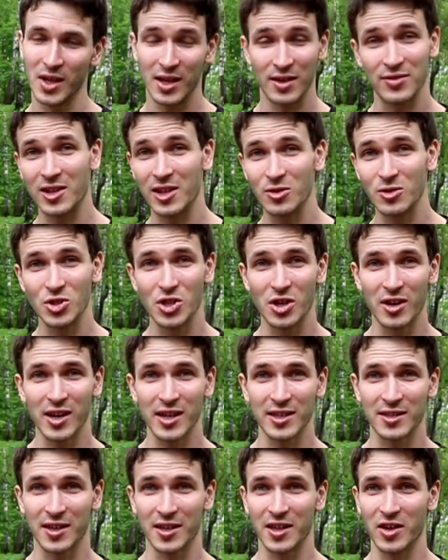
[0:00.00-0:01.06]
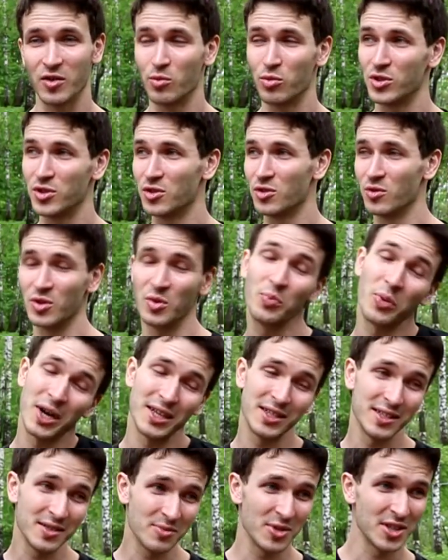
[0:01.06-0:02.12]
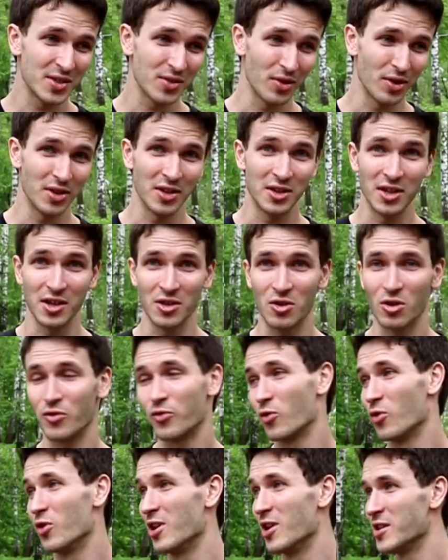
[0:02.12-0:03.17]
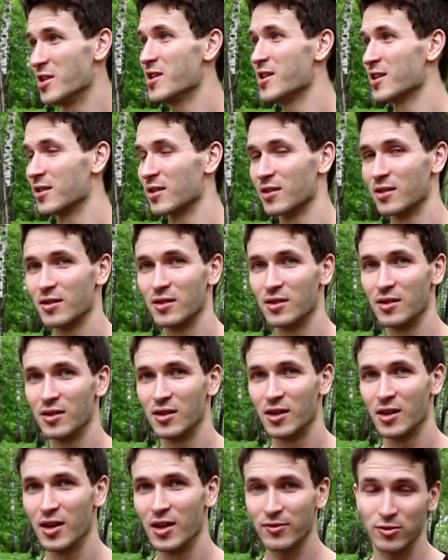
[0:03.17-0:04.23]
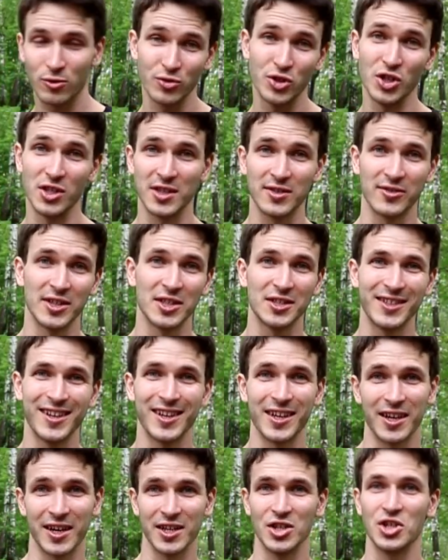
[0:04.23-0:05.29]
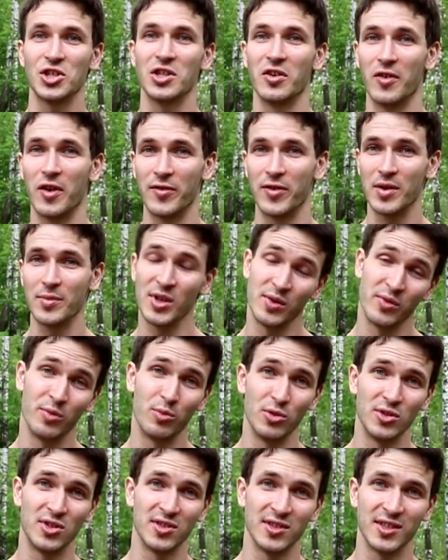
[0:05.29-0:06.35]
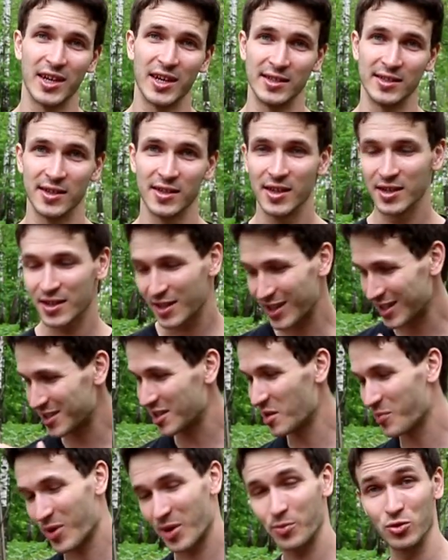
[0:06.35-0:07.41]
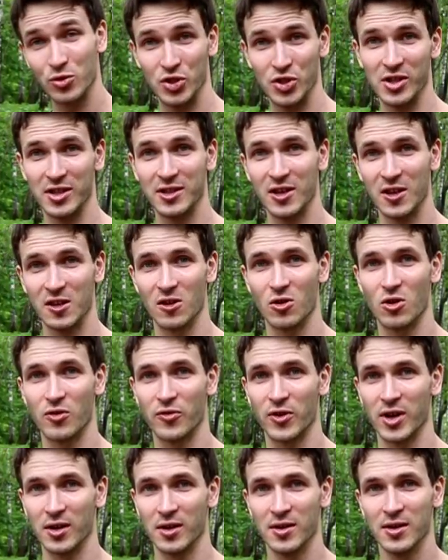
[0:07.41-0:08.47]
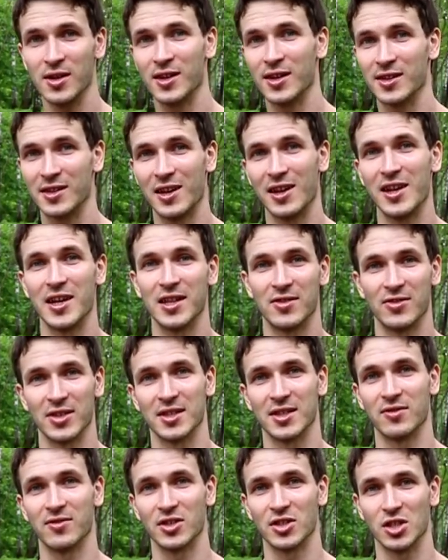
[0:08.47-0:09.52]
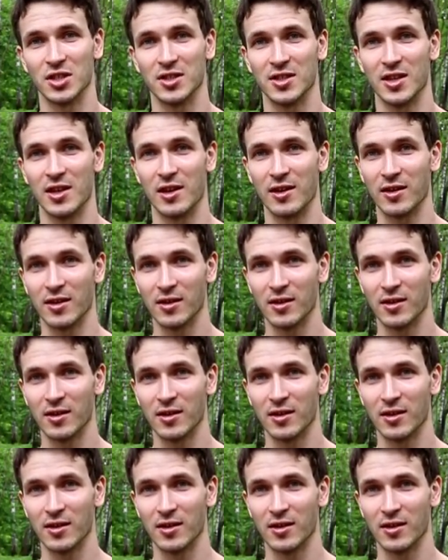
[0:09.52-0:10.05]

И в следующий раз, когда вы будете думать, пойти мне сегодня на тренировку или нет, в случае, если ваша цель ограничена во времени, вы будете знать, каждая пропущенная тренировка отдаляет вас от вашей цели.